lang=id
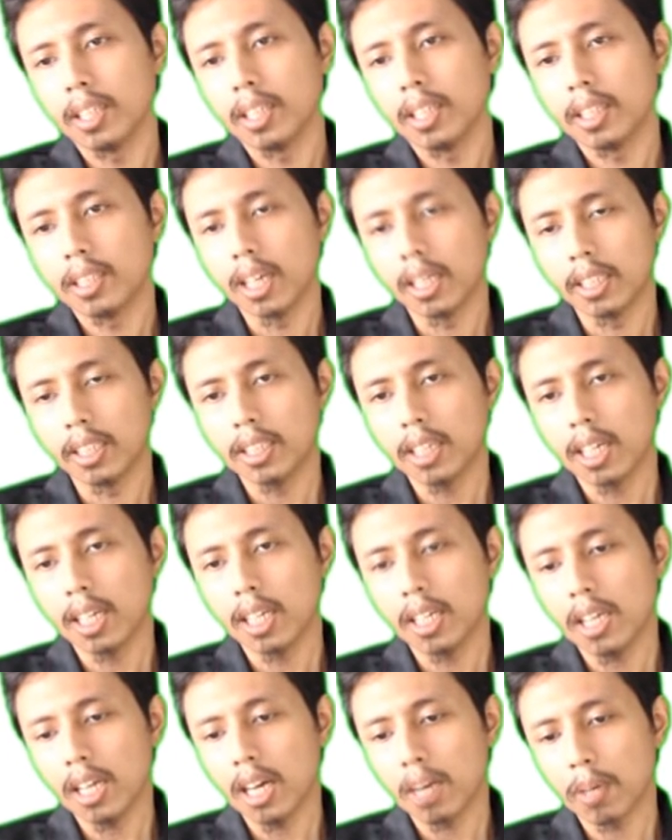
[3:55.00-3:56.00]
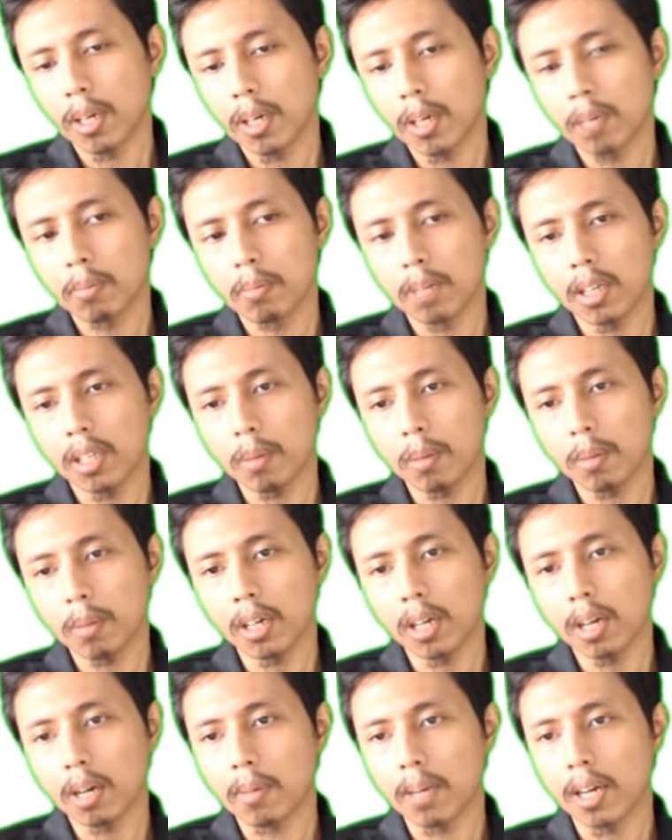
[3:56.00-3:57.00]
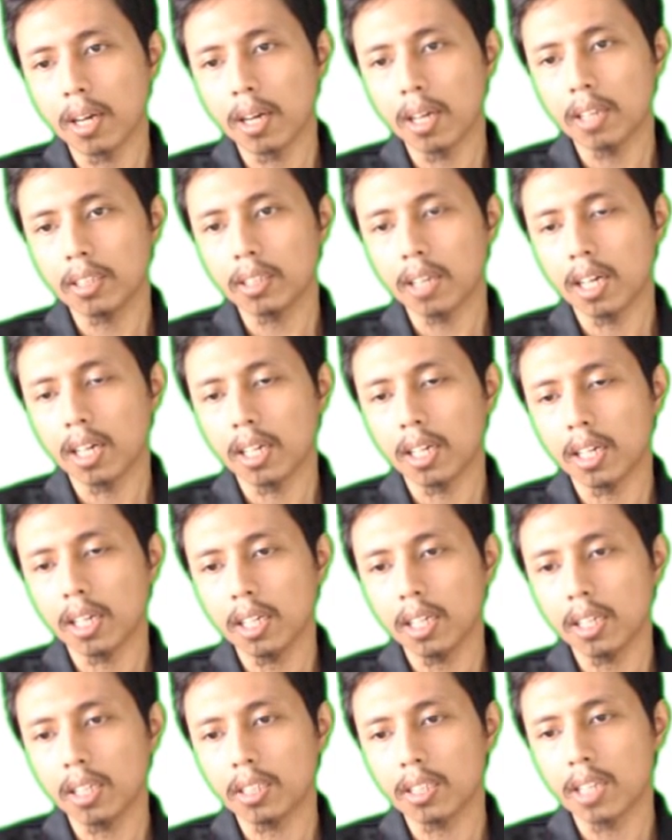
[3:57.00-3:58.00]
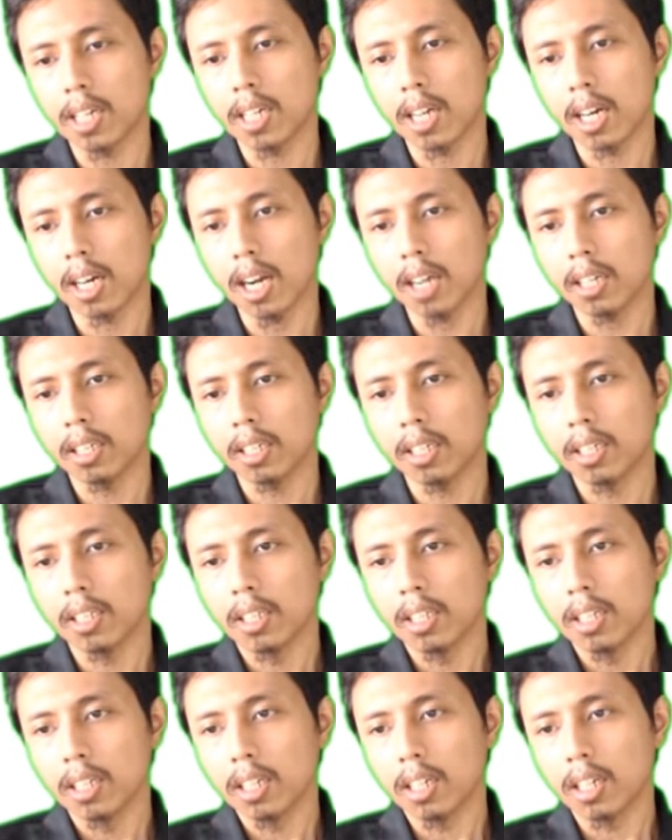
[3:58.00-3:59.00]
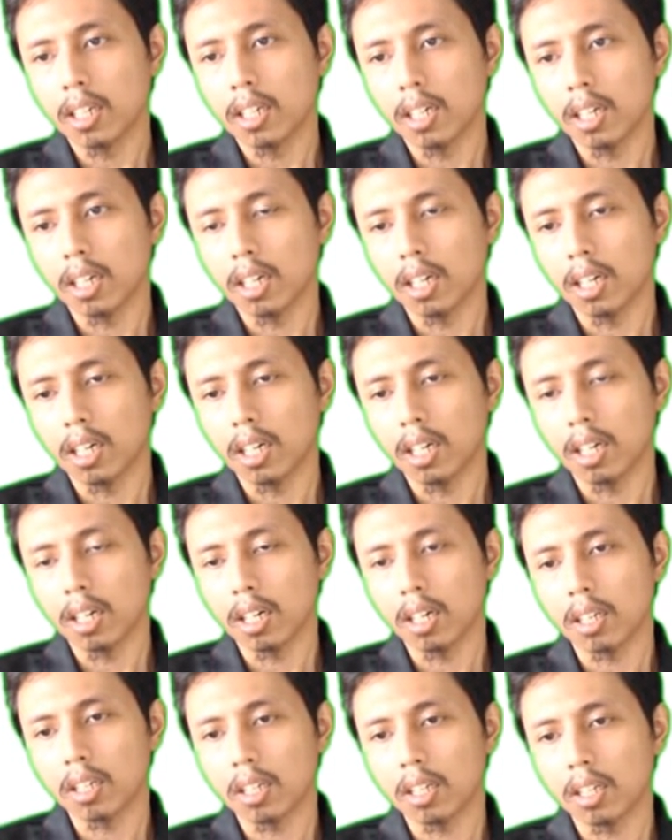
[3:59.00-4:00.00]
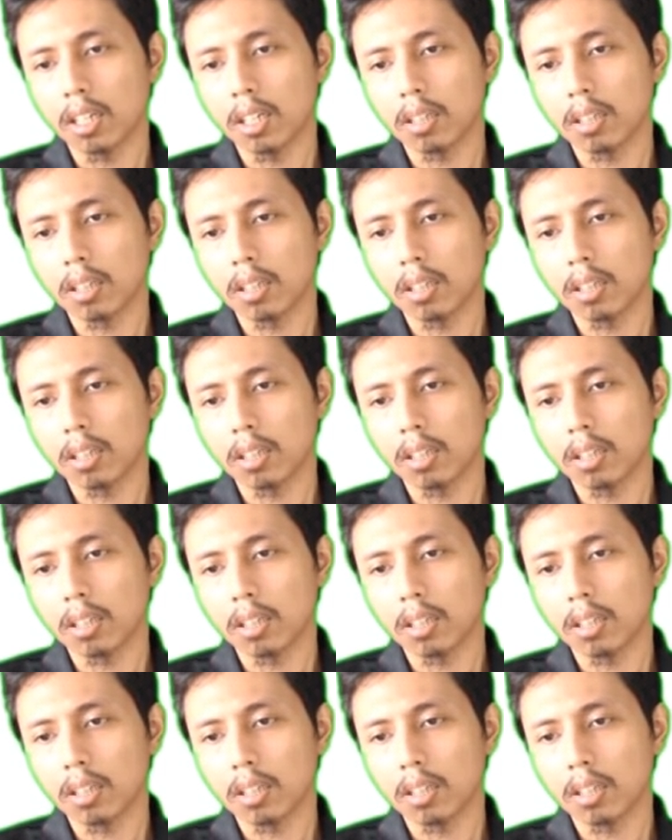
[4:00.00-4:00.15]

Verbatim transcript: Nah, ini tadi ya bagaimana penggambaran dari jarak uh, uh,